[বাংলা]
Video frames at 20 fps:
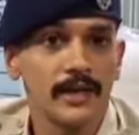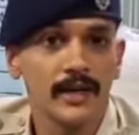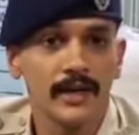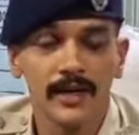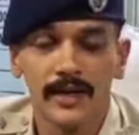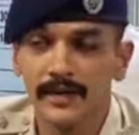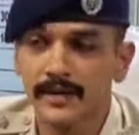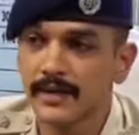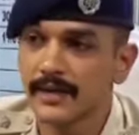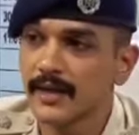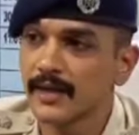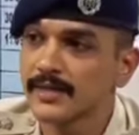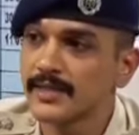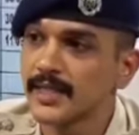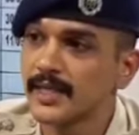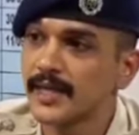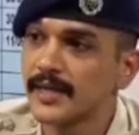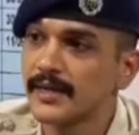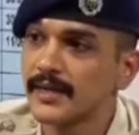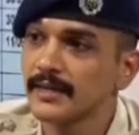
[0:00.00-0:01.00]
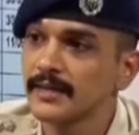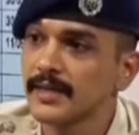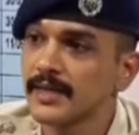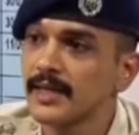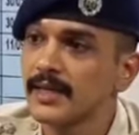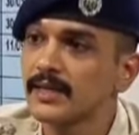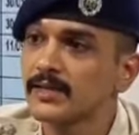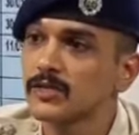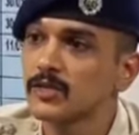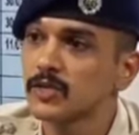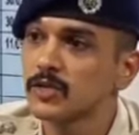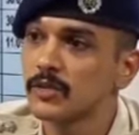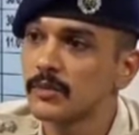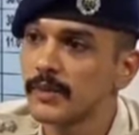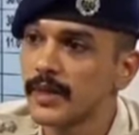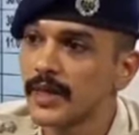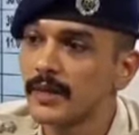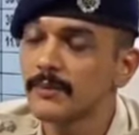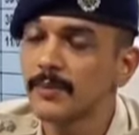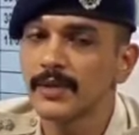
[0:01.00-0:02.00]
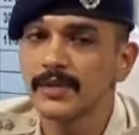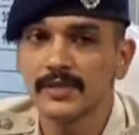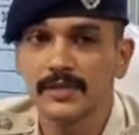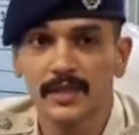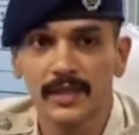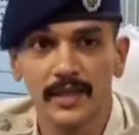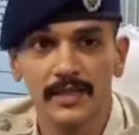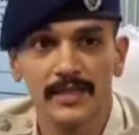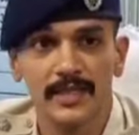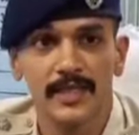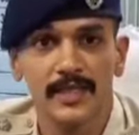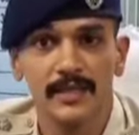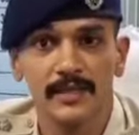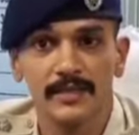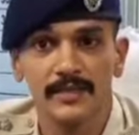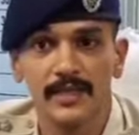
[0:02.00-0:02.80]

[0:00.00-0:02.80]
কানেক্টেড আছে এটাতে যে মেন পার্সোনাল আছে